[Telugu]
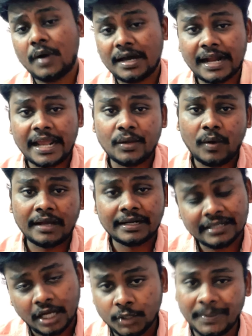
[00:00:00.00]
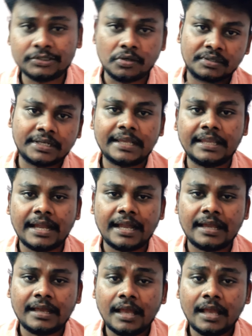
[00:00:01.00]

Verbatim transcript: వారాహి వాహనానికి అనుమతులు ఉంటాయా